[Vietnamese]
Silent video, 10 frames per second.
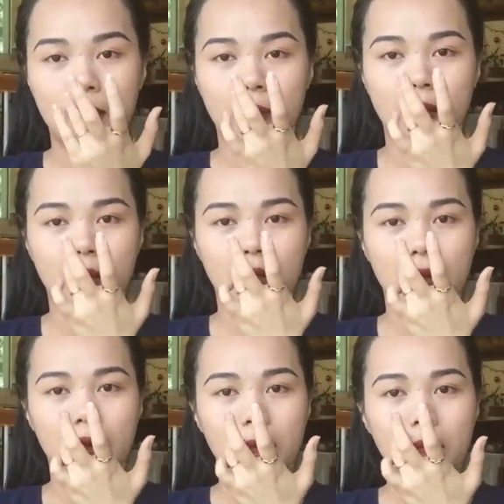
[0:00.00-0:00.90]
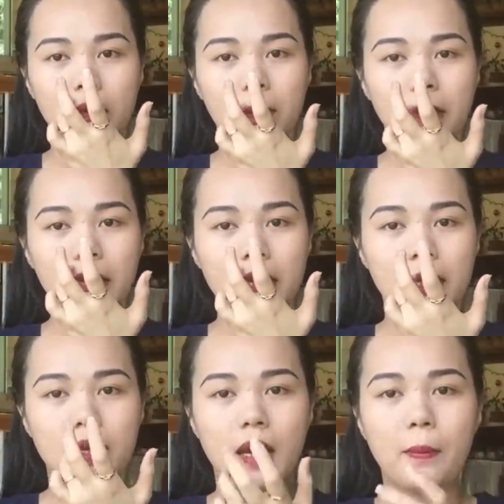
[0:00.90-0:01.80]
rồi cho nên mới mới
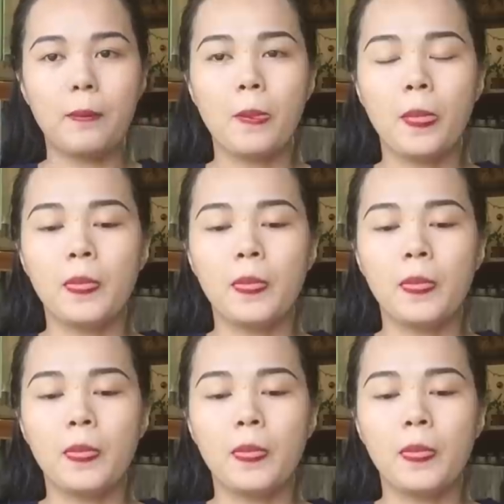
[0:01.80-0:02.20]
đi um,